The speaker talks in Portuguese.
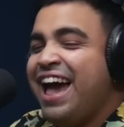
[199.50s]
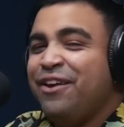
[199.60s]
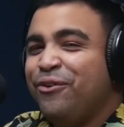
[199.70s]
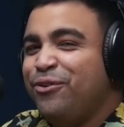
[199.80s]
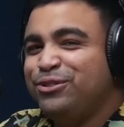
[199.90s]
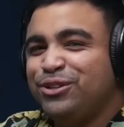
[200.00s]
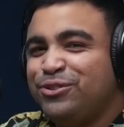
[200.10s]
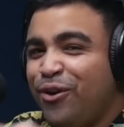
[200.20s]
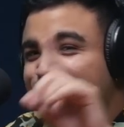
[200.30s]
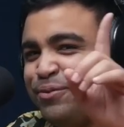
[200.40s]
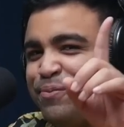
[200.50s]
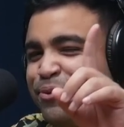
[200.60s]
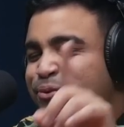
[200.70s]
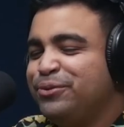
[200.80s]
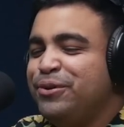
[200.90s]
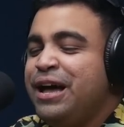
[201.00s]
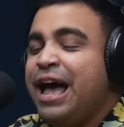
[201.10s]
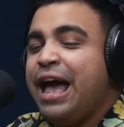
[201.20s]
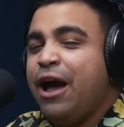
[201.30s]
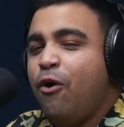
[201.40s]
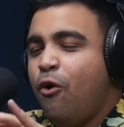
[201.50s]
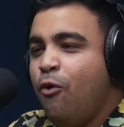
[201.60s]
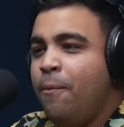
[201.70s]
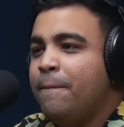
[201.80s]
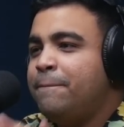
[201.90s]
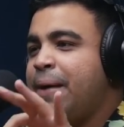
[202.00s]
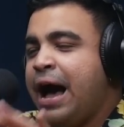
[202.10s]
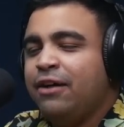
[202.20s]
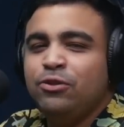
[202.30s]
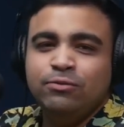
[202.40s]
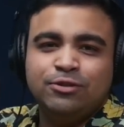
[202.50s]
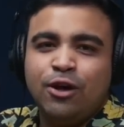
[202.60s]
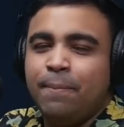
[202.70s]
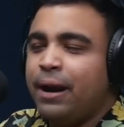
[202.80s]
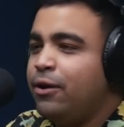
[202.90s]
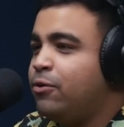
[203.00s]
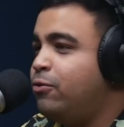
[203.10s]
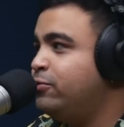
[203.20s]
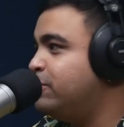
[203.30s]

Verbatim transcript: é no cu de todo mundo. Não é sobra um cu, gente. Não sobra cu,